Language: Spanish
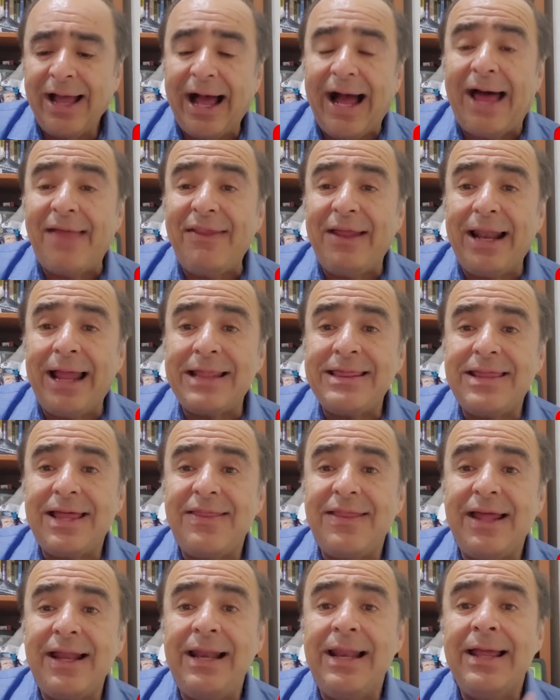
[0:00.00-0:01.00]

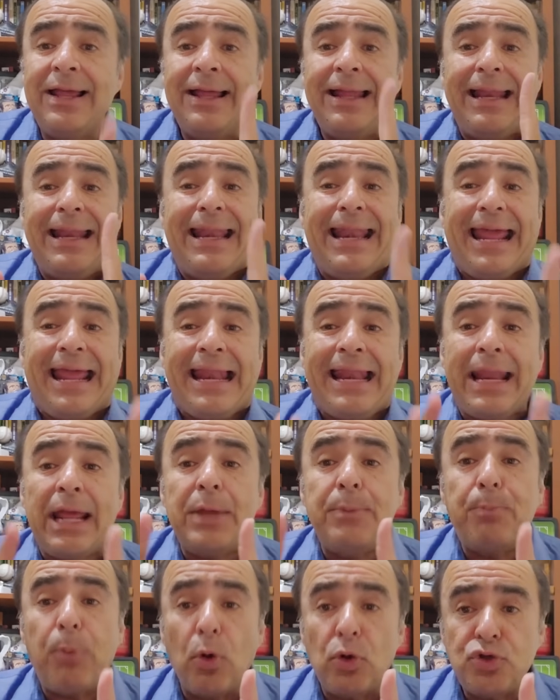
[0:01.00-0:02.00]
adelante de él Nene
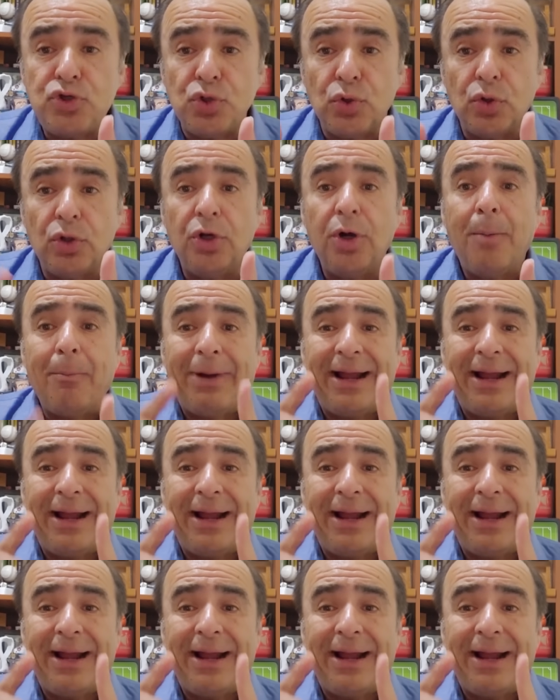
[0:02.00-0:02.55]
y Pocho,